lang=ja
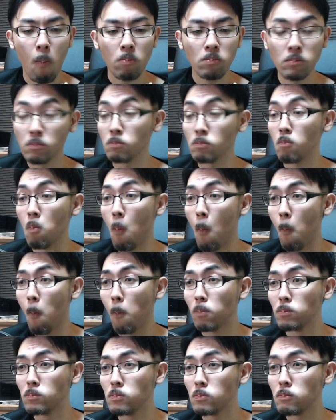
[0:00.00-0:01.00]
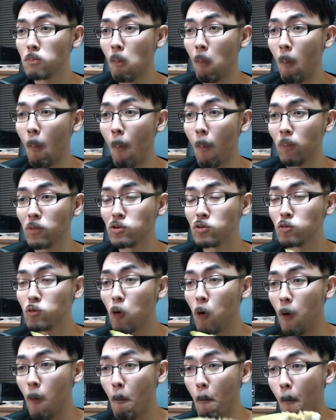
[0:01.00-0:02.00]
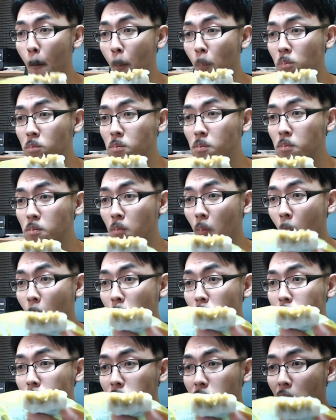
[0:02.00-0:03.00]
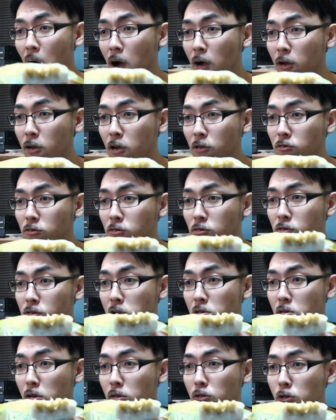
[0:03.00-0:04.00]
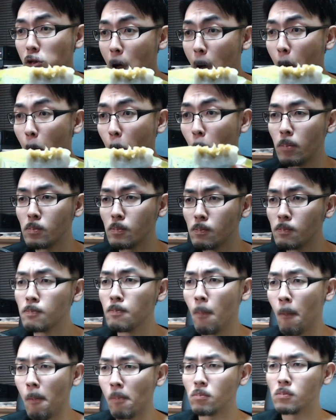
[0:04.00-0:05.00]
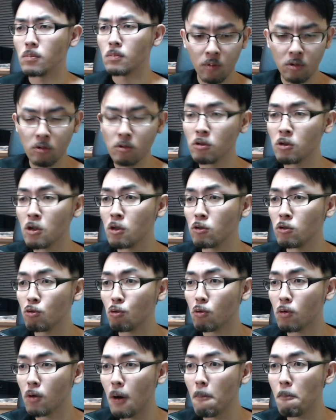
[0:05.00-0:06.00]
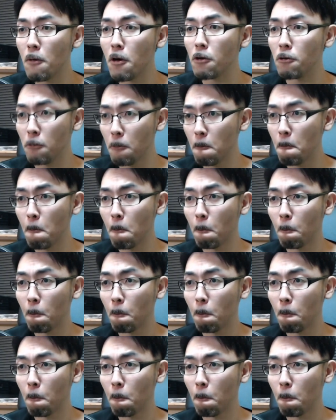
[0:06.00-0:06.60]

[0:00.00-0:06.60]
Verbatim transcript: うんすごいあんがずんだのやつだうんずんだの食感もある